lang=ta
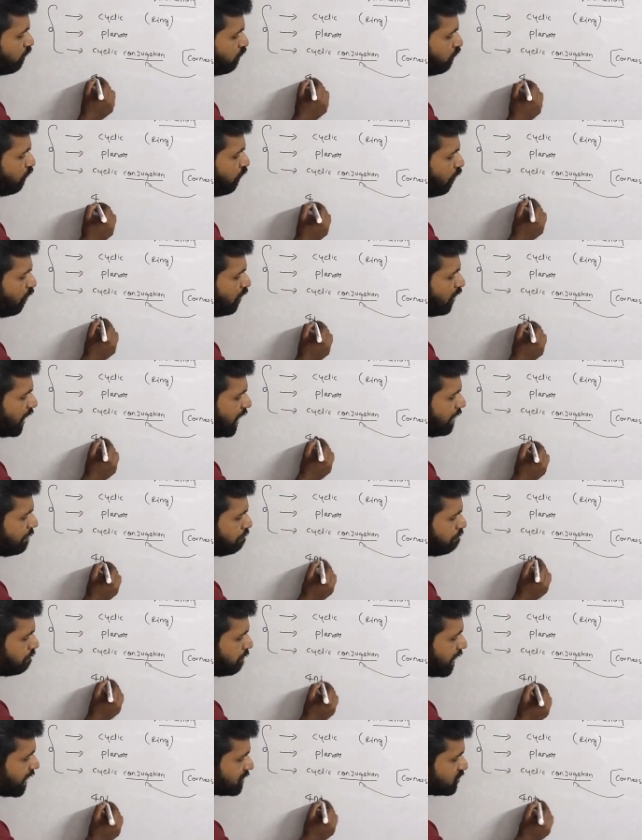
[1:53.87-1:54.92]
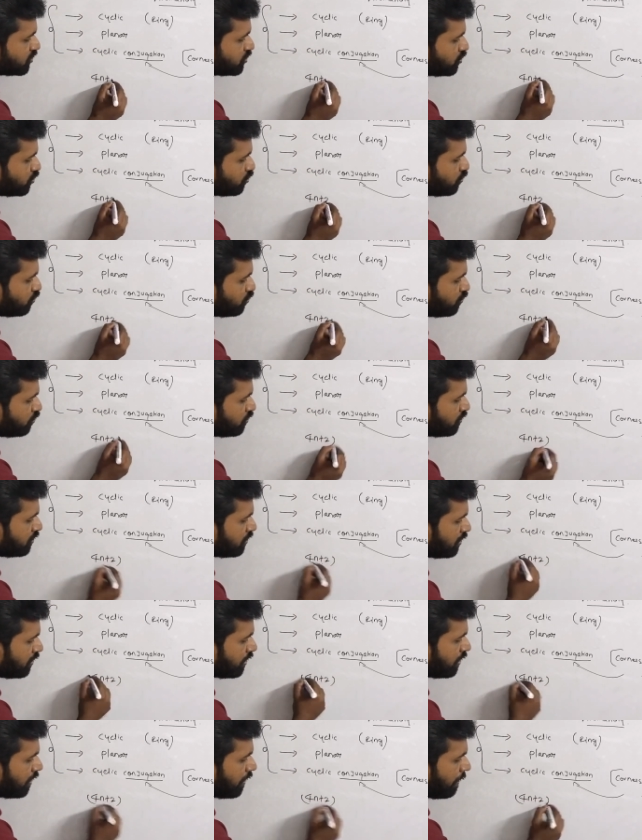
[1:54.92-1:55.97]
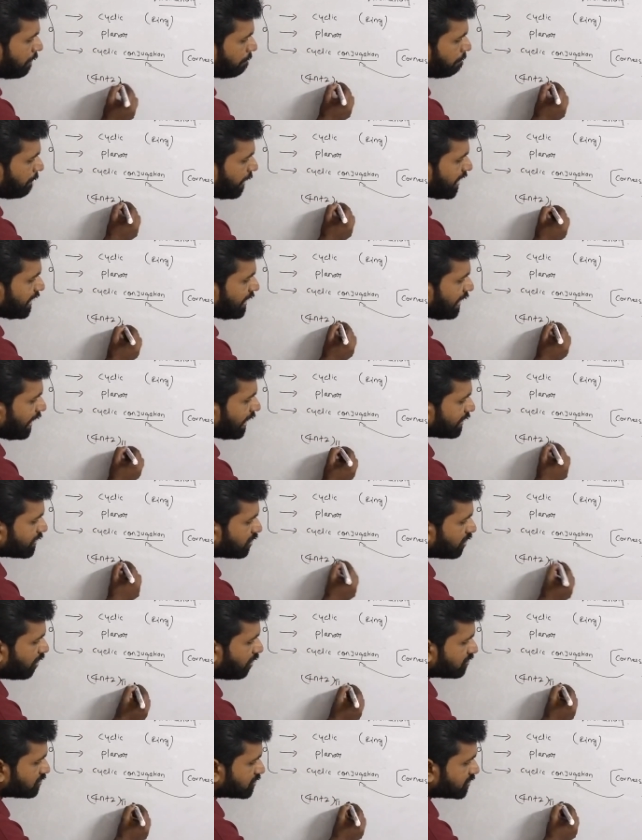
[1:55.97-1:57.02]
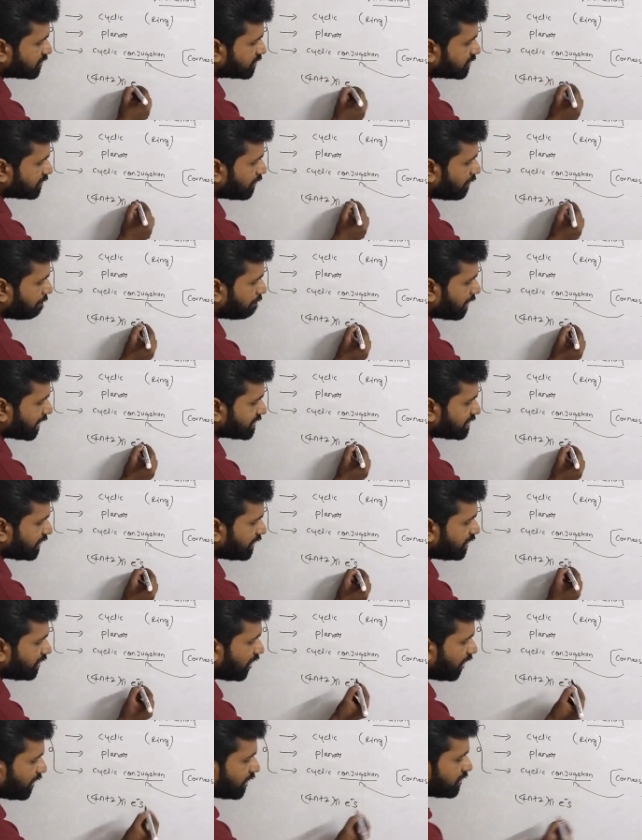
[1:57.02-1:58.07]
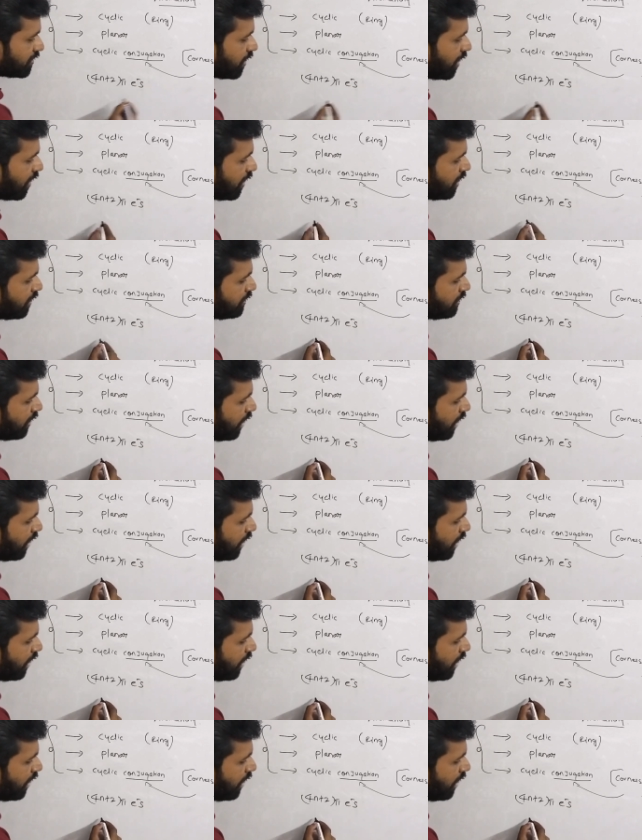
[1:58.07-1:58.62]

ஃபோர் அண்ட் ப்ளஸ் டூ பை எலக்ட்ரான்ஸ் ப்ரெசண்ட் ஆகியிருந்தால்